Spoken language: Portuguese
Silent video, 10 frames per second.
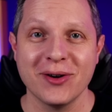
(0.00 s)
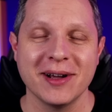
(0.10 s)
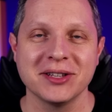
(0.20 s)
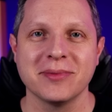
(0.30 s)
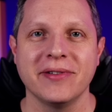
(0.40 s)

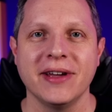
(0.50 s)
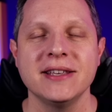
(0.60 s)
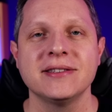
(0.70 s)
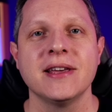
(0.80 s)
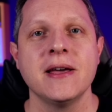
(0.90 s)
mais uma
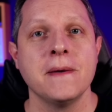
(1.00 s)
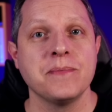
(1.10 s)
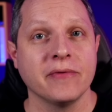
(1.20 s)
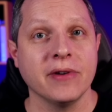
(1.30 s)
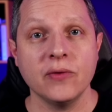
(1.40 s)
vez,
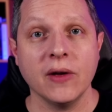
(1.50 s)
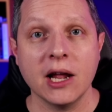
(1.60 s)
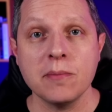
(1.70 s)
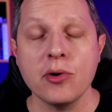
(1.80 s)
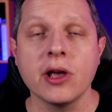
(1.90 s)
Vamos
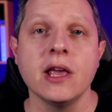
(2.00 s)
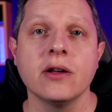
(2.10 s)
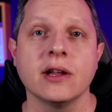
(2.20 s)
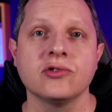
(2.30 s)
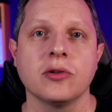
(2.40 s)
falar um
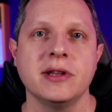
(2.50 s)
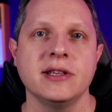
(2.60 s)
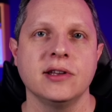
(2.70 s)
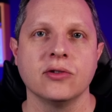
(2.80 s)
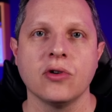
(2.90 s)
pouquinho né, sobre
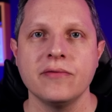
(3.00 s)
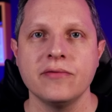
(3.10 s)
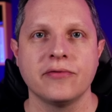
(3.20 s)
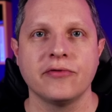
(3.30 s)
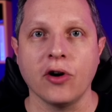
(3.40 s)
esse
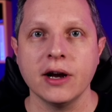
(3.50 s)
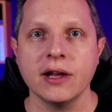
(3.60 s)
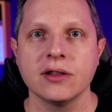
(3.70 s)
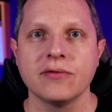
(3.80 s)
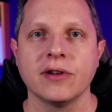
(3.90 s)
novo
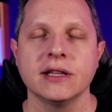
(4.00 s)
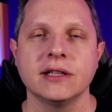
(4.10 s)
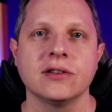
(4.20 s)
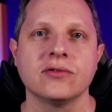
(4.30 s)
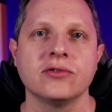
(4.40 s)
fork do
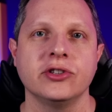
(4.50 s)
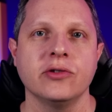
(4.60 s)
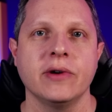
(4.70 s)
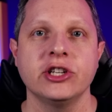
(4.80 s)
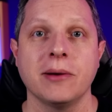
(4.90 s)
Flutter que
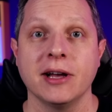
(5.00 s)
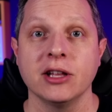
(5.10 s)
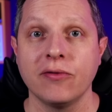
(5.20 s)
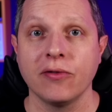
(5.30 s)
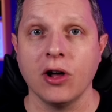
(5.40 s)
surgiu aí
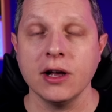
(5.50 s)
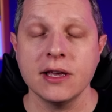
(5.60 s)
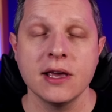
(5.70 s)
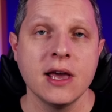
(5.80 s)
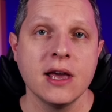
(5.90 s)
chamado
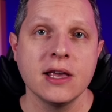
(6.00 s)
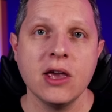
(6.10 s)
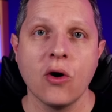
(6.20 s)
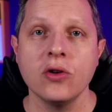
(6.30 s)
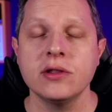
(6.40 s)
Flock,
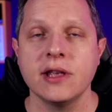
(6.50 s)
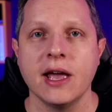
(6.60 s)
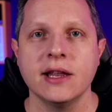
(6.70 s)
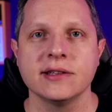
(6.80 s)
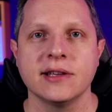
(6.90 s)
que ontem
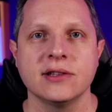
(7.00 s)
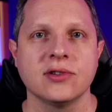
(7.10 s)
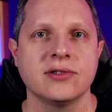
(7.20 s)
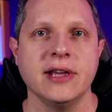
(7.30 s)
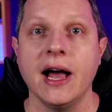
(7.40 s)
aí nas redes
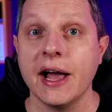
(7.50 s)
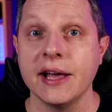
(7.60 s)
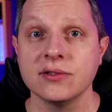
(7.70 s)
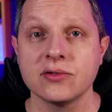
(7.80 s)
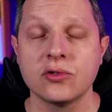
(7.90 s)

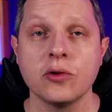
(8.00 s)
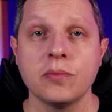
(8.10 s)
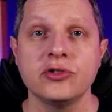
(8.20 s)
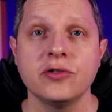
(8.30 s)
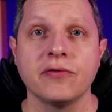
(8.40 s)
sociais, nos
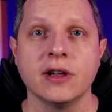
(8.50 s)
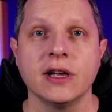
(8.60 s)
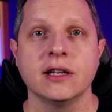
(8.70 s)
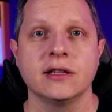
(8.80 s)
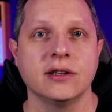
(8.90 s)
grupos de
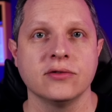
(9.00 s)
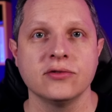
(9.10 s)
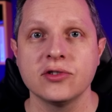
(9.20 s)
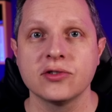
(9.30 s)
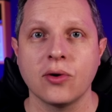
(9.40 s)
Flutter,
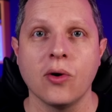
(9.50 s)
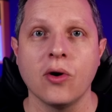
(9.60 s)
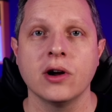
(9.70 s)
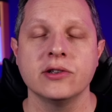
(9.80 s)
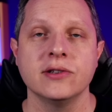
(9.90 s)
nos
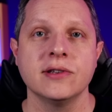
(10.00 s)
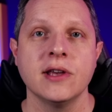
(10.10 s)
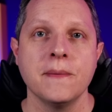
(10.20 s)
Discords,